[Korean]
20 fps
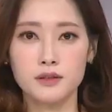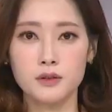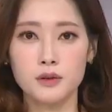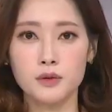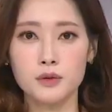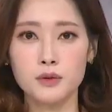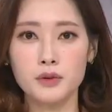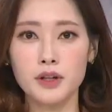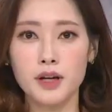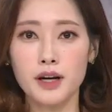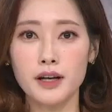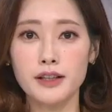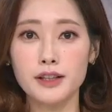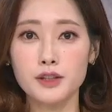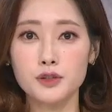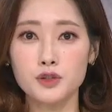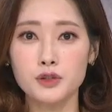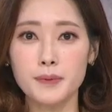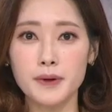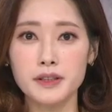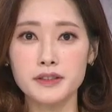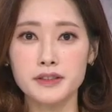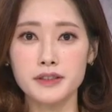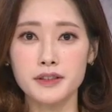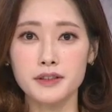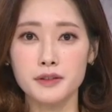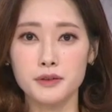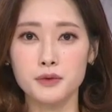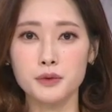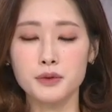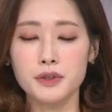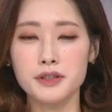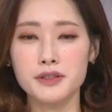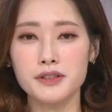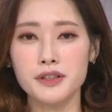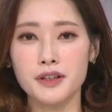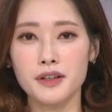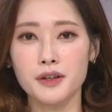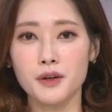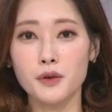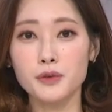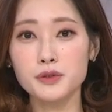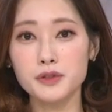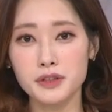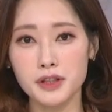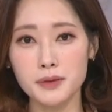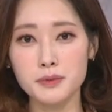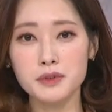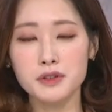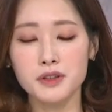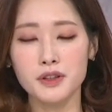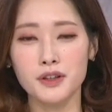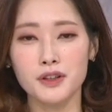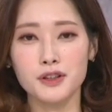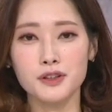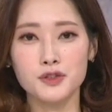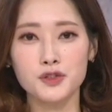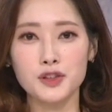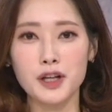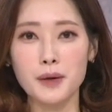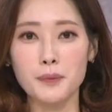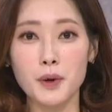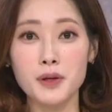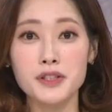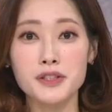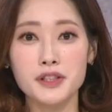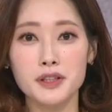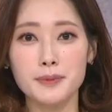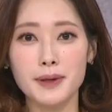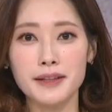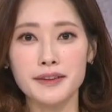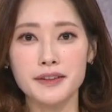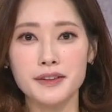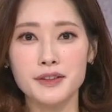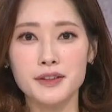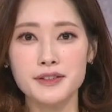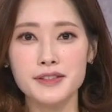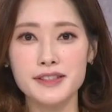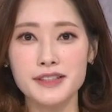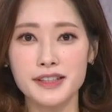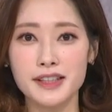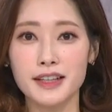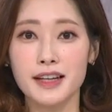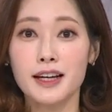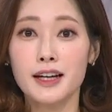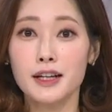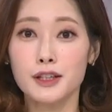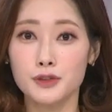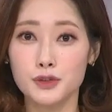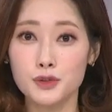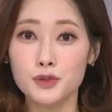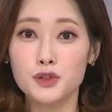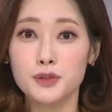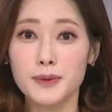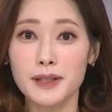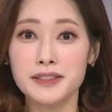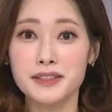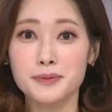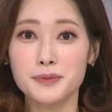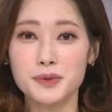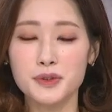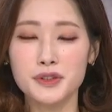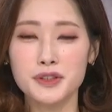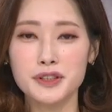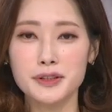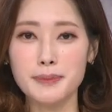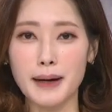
코로나19 백신 도대체 언제부터 누가 먼저 맞는 건지 궁금하신 분들